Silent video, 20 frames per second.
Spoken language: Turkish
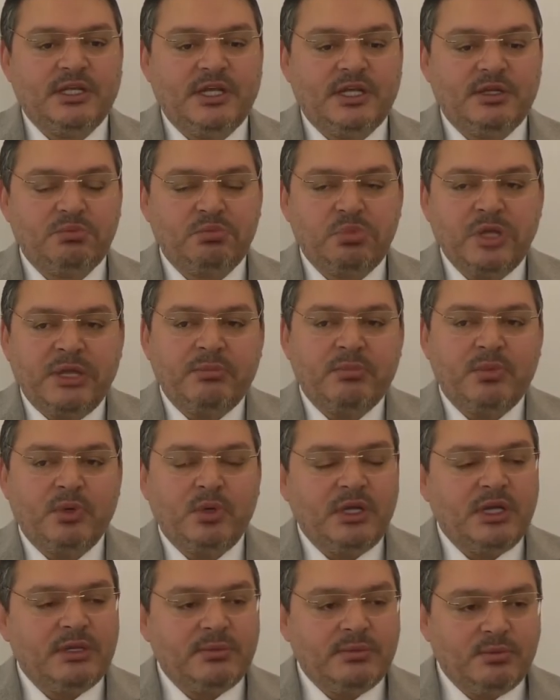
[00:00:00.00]
Yani ben
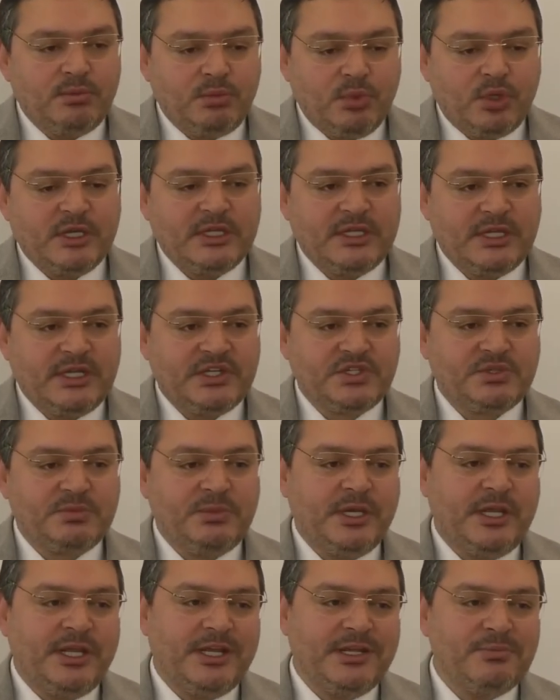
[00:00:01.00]
böyle bu kadar
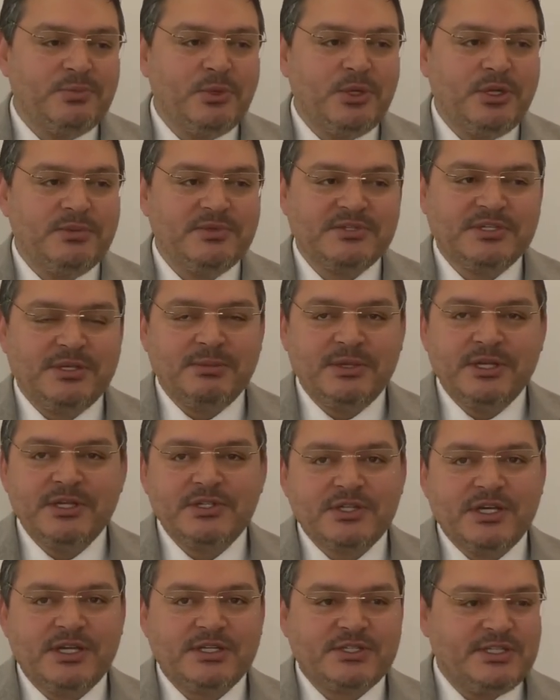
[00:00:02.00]
yaşıma geldim böyle bir zamla
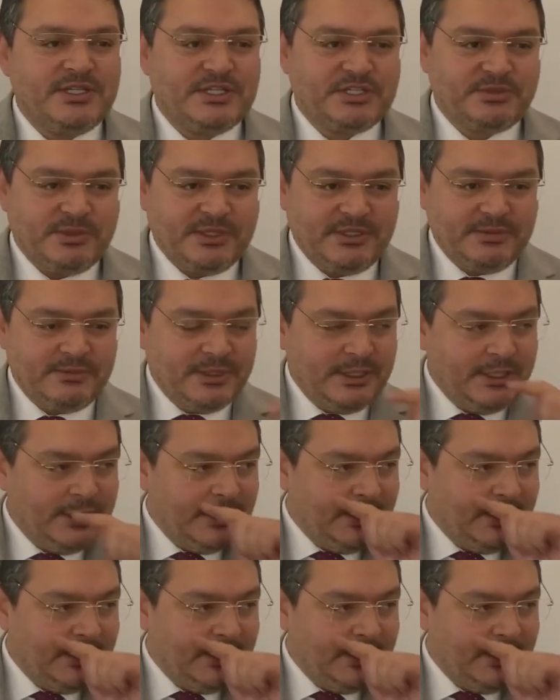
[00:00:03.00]
hiç karşılaşmadım.